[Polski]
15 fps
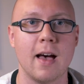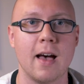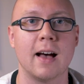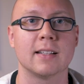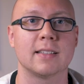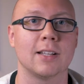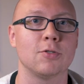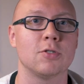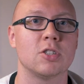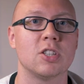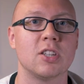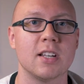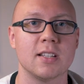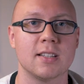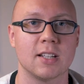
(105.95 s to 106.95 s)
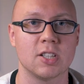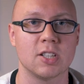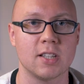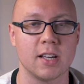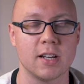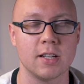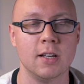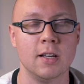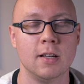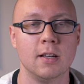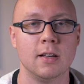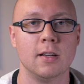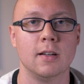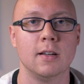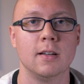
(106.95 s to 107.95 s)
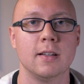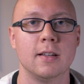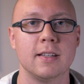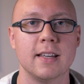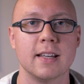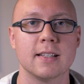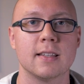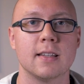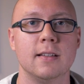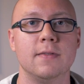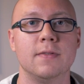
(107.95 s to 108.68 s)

A status 404 jest